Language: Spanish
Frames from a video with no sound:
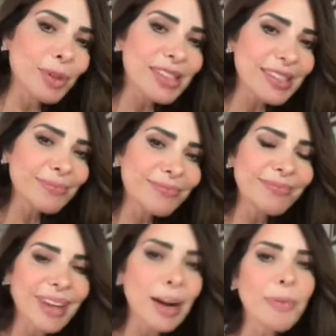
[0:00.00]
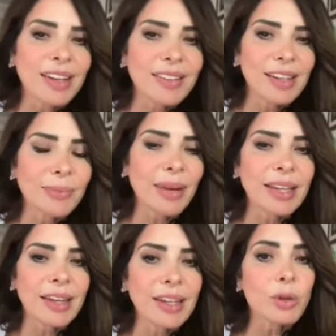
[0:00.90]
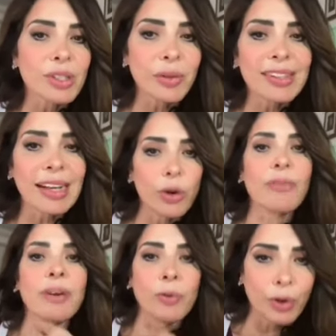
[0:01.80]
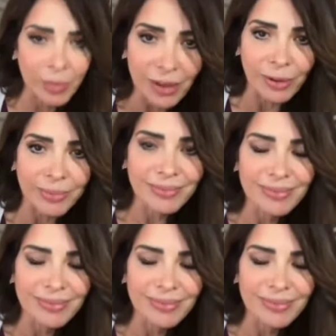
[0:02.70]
y pues al parecer va a quedar inclusive saldo a favor mío.